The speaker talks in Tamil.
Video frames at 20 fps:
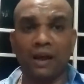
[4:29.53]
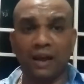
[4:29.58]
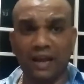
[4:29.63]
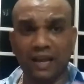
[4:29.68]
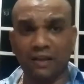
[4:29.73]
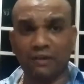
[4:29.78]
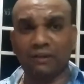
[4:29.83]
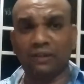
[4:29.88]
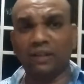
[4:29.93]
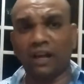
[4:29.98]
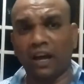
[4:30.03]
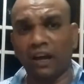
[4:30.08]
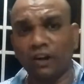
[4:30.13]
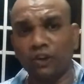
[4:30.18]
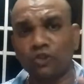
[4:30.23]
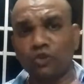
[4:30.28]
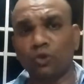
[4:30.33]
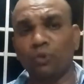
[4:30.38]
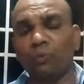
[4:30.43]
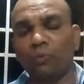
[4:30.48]
இதை வந்து
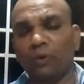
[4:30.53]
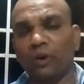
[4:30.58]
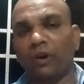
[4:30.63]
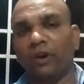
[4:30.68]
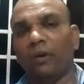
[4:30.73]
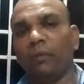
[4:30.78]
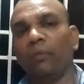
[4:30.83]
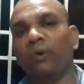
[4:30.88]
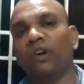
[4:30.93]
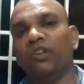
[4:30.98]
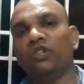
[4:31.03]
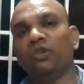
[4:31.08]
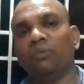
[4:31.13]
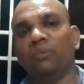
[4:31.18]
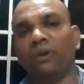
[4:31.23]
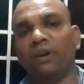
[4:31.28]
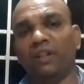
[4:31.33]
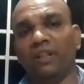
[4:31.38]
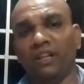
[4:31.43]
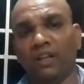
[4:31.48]
அரசும் முயற்சி
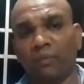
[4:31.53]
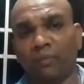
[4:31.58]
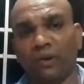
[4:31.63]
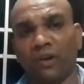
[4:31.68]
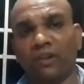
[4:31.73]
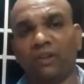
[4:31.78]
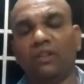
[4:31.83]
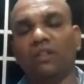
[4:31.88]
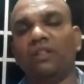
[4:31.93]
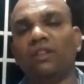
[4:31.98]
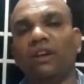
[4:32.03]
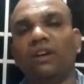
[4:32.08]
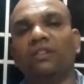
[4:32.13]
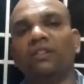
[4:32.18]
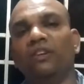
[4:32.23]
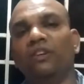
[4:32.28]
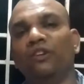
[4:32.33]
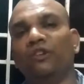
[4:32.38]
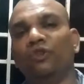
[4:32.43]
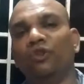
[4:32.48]
பண்ணது எப்படியாவது தடுத்து
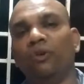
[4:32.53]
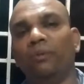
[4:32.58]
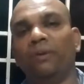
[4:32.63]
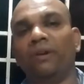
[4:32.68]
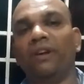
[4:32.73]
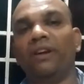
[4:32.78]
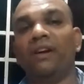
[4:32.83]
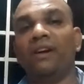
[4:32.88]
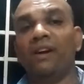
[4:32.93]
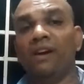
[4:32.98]
நிறுத்தணும் அப்படின்னு